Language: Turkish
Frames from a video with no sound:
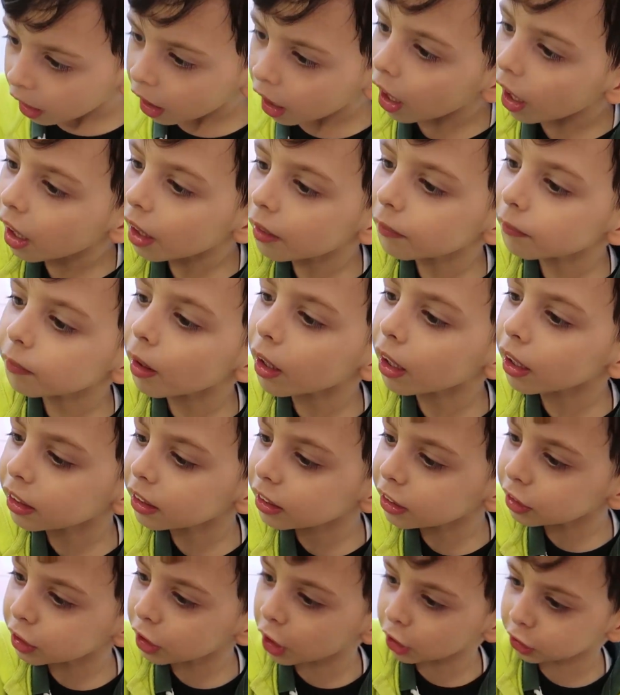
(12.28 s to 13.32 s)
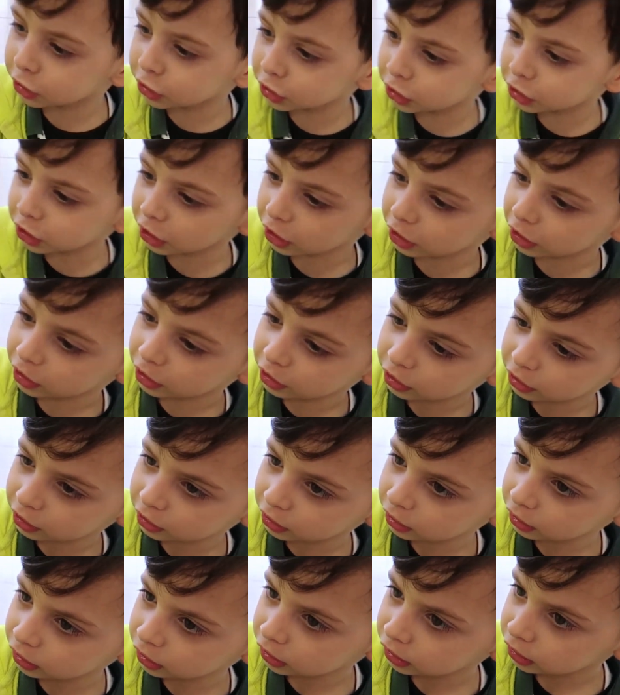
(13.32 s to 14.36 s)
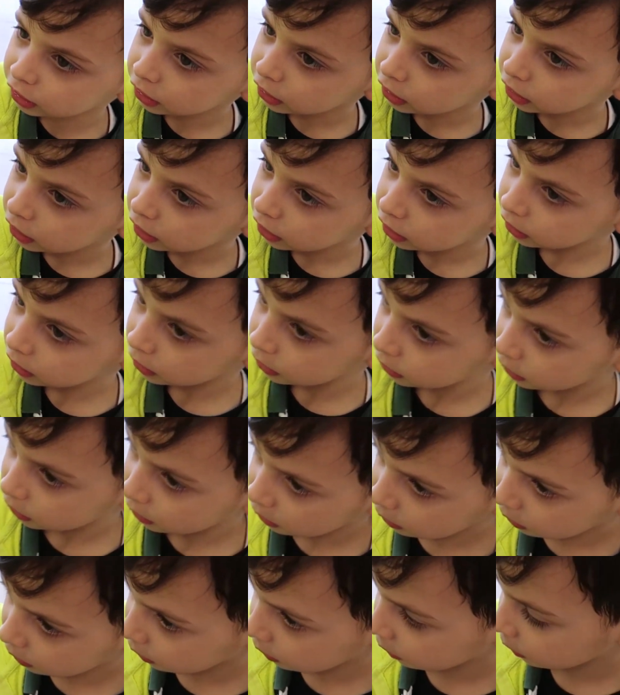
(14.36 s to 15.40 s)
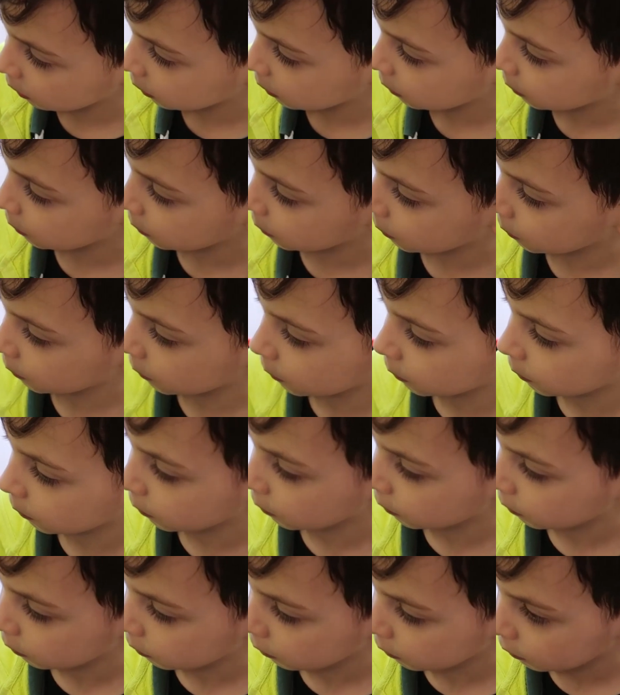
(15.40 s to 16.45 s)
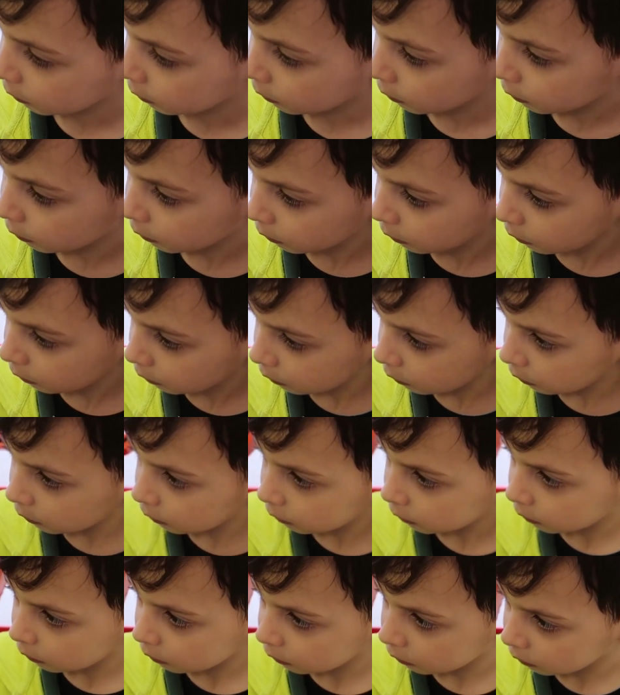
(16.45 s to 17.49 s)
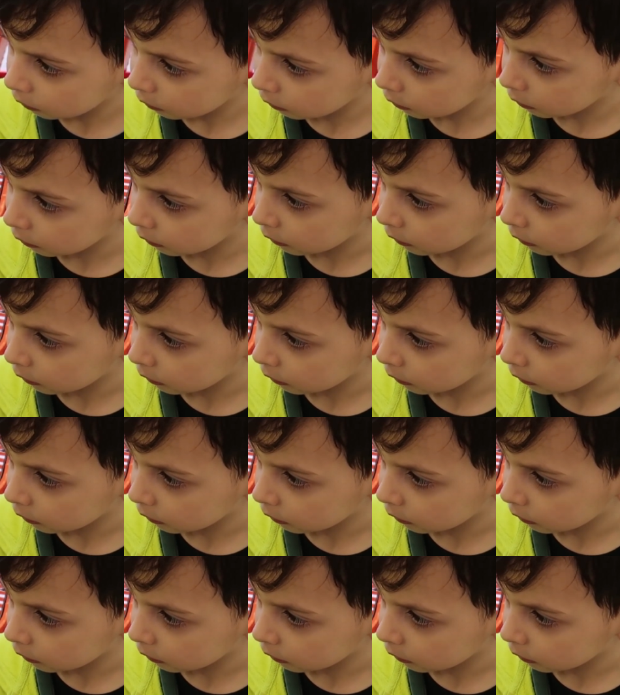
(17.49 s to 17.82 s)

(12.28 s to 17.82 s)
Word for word: Hayır yeşil. Evet o biraz yeşil ama daha sararması gerekiyor onu. Değil mi?